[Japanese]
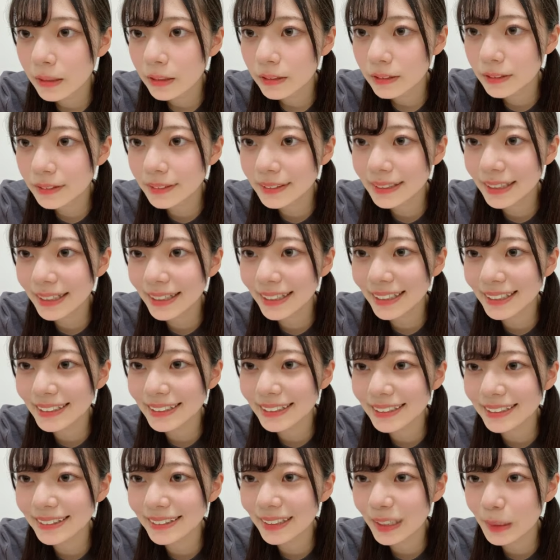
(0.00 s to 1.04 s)
そう
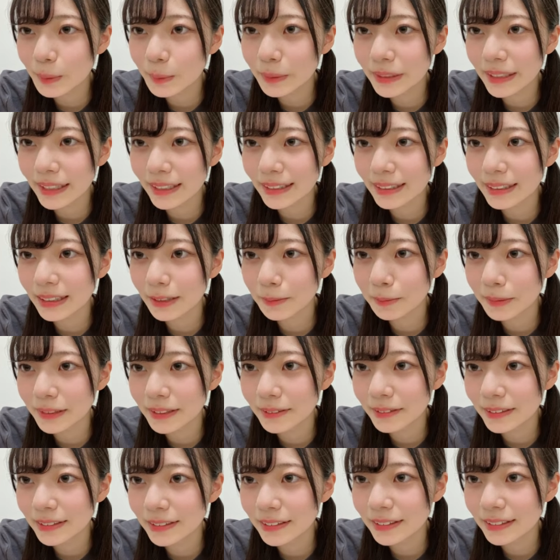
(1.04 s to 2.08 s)
789ライブでやった
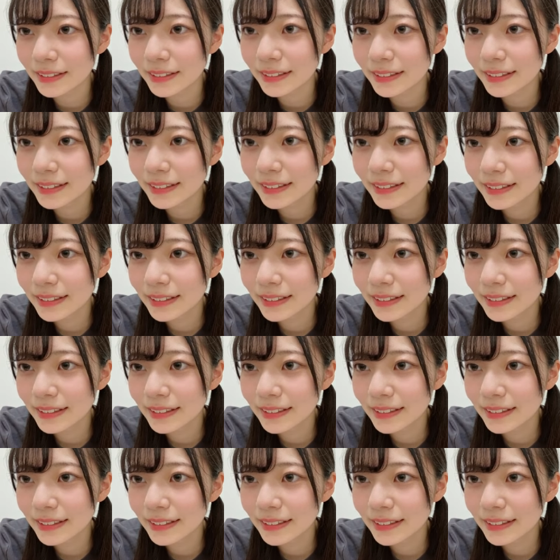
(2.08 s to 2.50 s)
ピーク